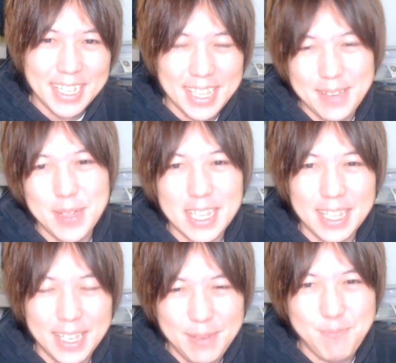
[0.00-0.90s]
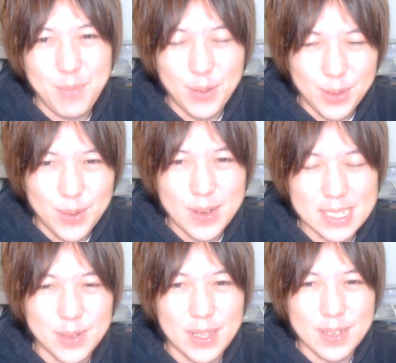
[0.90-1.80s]
で、またね、一本動画
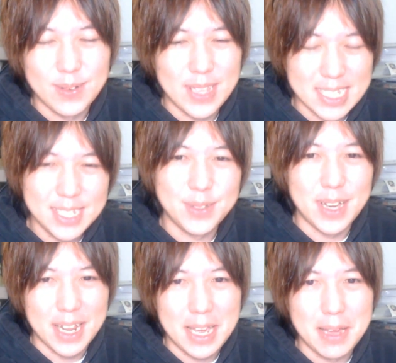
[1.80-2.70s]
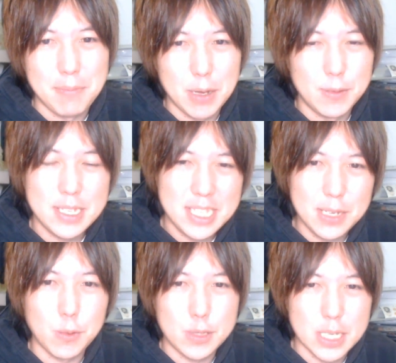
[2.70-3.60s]
それでこう出せるから、まあ、嬉し
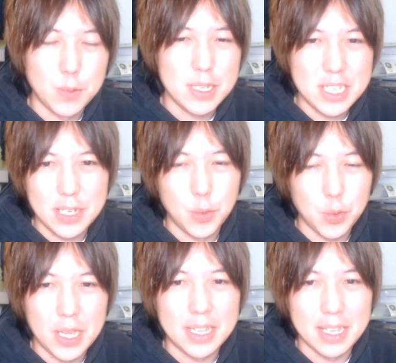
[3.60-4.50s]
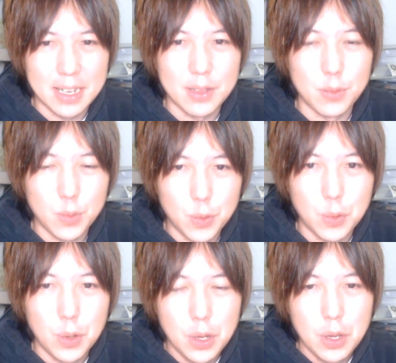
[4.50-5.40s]
いこっちゃ嬉しいことなんだけれども、